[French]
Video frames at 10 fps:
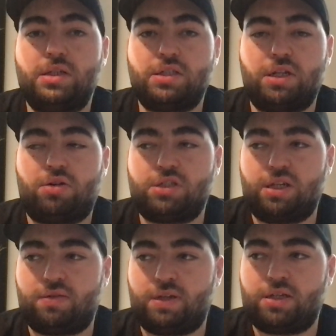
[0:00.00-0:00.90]
j'ai grandi
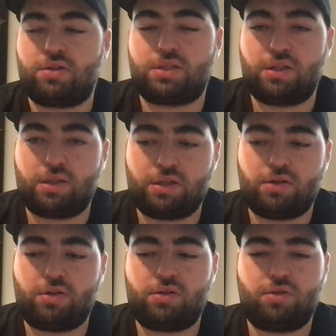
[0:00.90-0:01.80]
avec, que
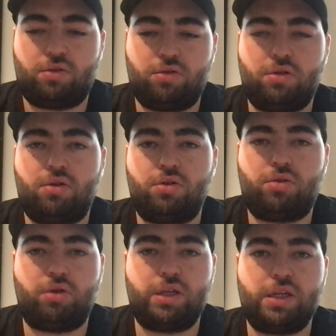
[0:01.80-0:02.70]
c'est le,
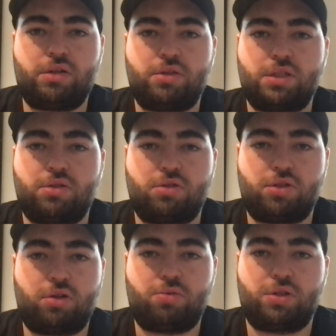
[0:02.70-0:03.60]
taulier, que c'est le
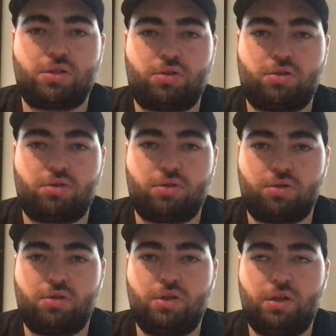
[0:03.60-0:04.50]
seul croissant que,
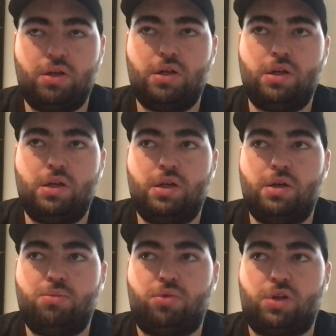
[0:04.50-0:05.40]

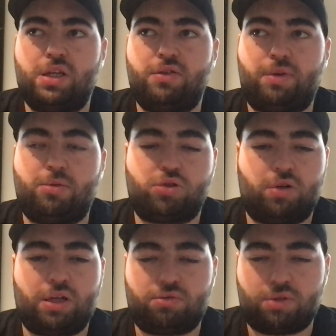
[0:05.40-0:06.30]
pour qui vraiment je
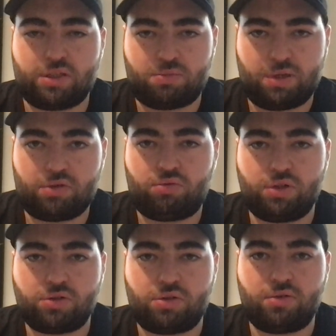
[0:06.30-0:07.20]
regarde toutes les semaines, tous
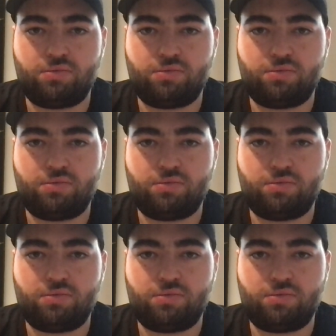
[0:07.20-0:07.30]
les jours.